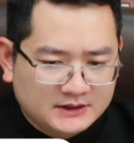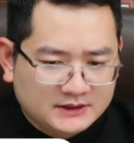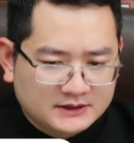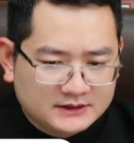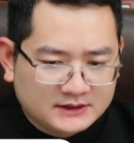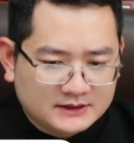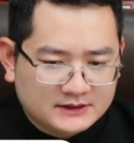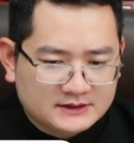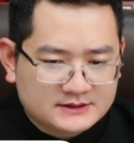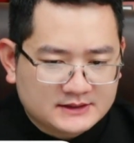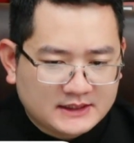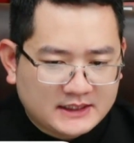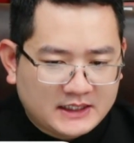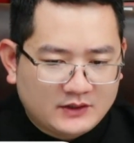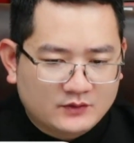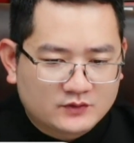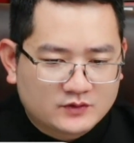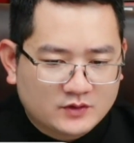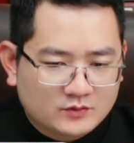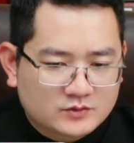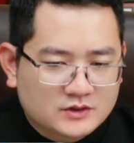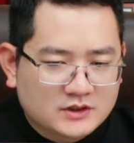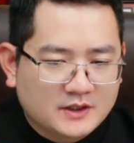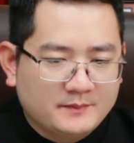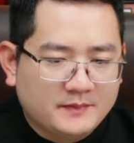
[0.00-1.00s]
cái sao
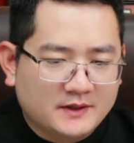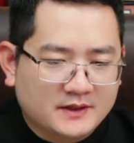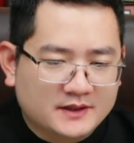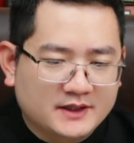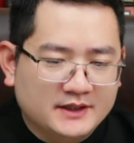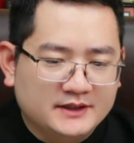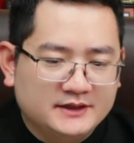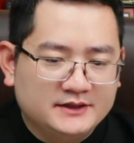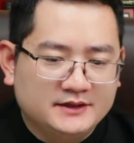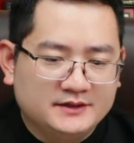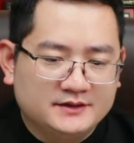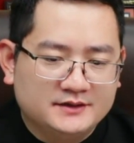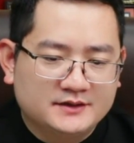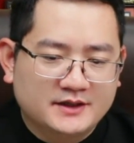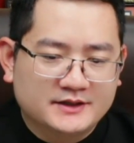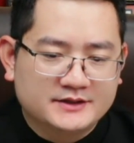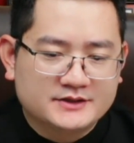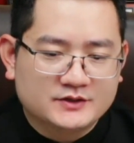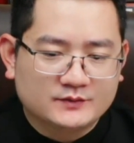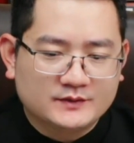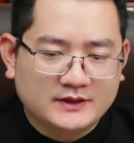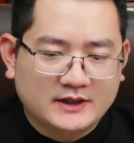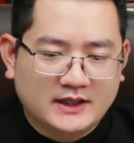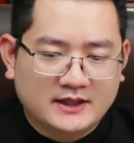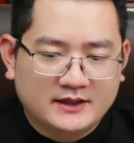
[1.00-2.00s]
khốc khớp ở đây thì người trong nhà